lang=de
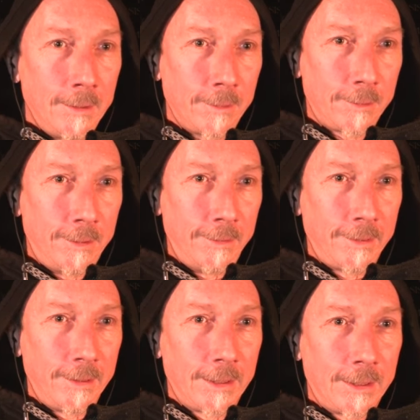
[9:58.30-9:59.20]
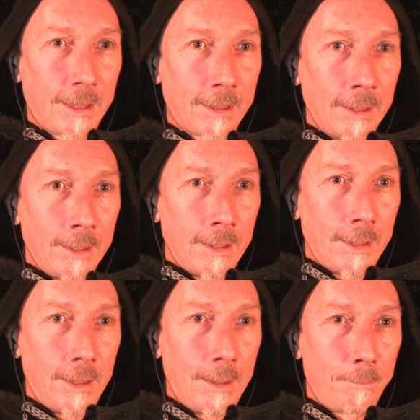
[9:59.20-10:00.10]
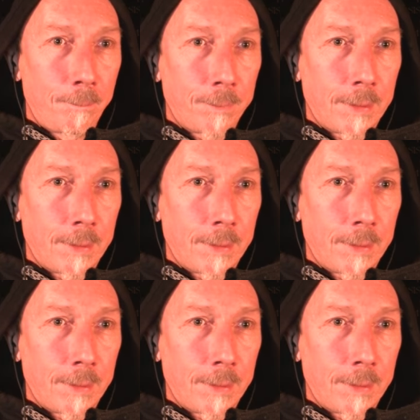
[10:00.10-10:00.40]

Verstehst du, Knickknack? Ähm,